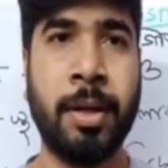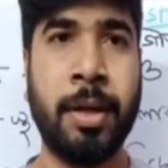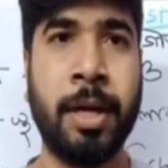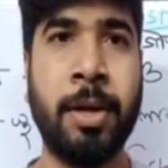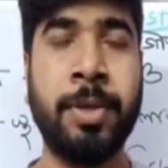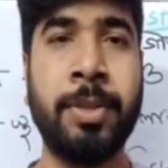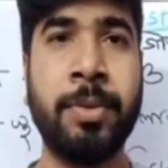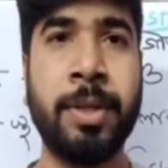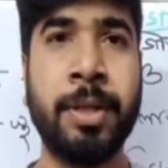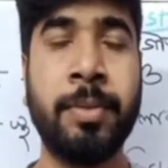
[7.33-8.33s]
হ্যালো
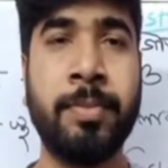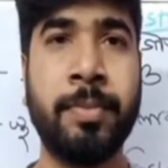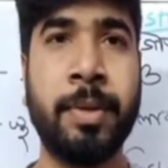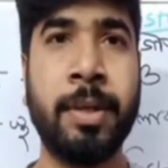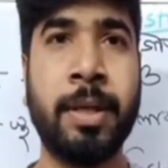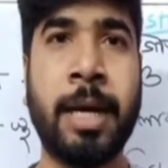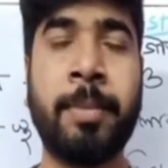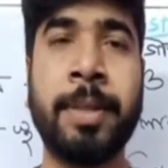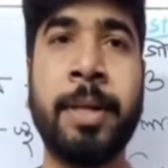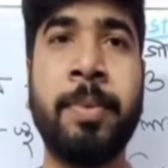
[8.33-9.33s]
স্টুডেন্ট
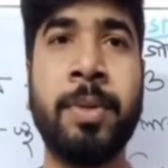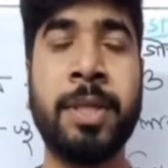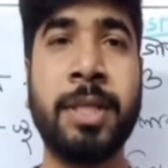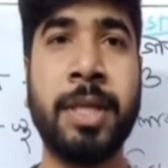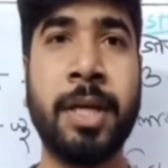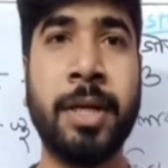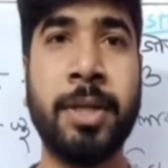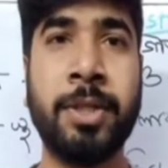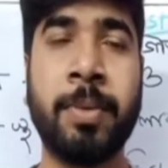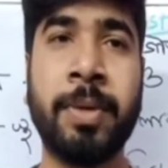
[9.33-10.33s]
আমাদের ফিউচার চ্যানেলে
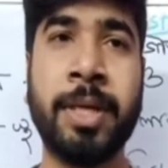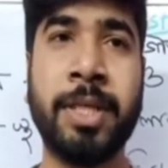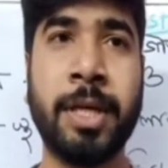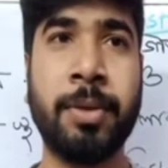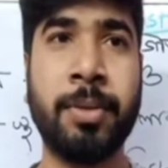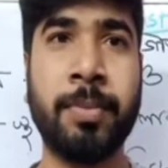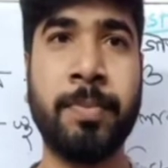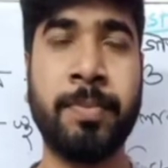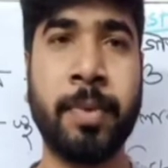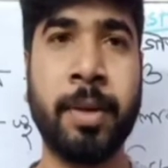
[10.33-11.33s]
সবাইকে স্বাগত
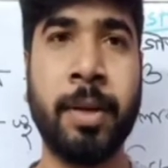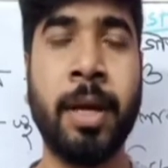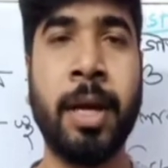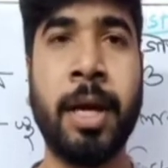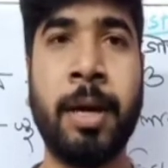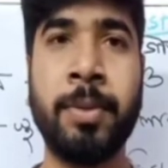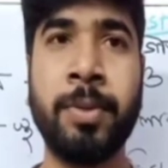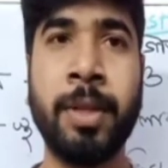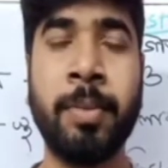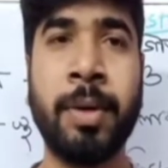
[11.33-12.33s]
আমি
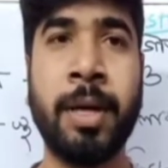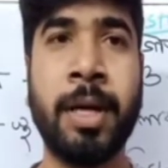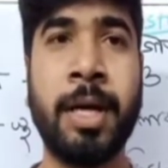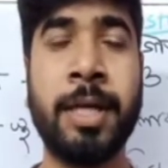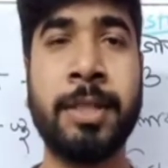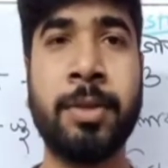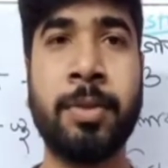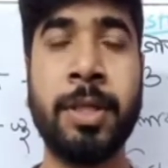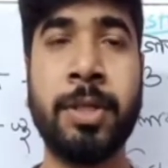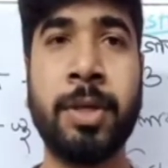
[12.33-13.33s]
সুদেব আজকে
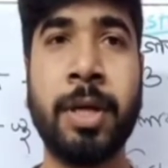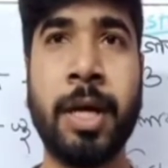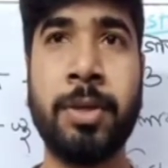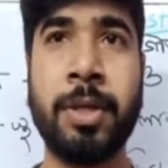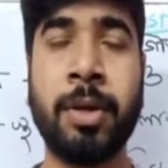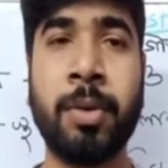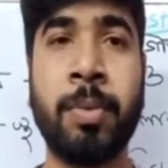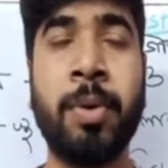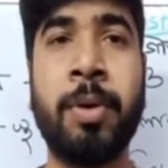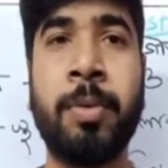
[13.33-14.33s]
তোমাদের সঙ্গে আলোচনা করব
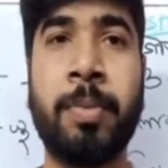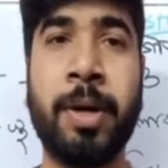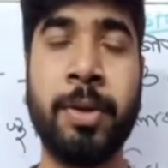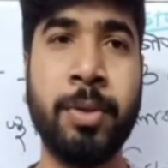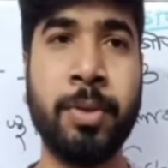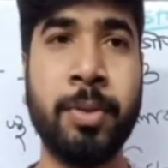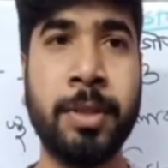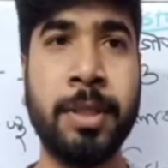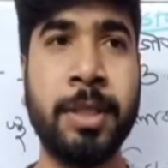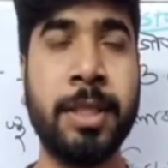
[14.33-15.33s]
ভারতীয়
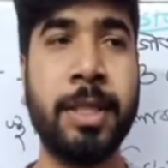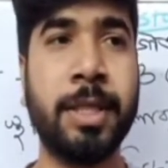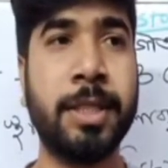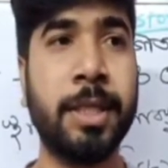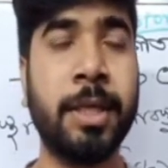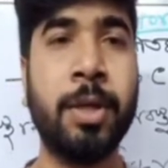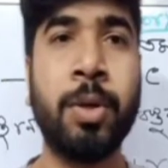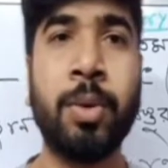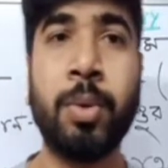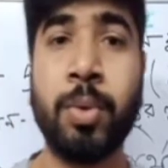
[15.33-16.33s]
ইতিহাসের
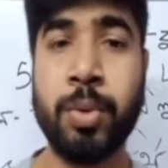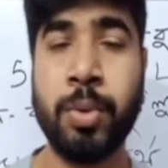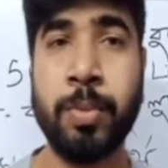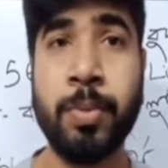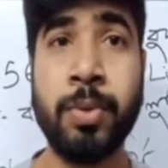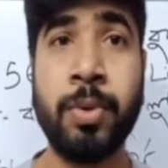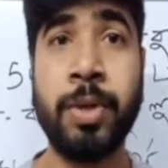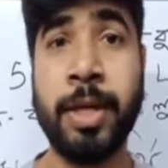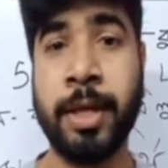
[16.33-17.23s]
গৌতম বুদ্ধ নিয়ে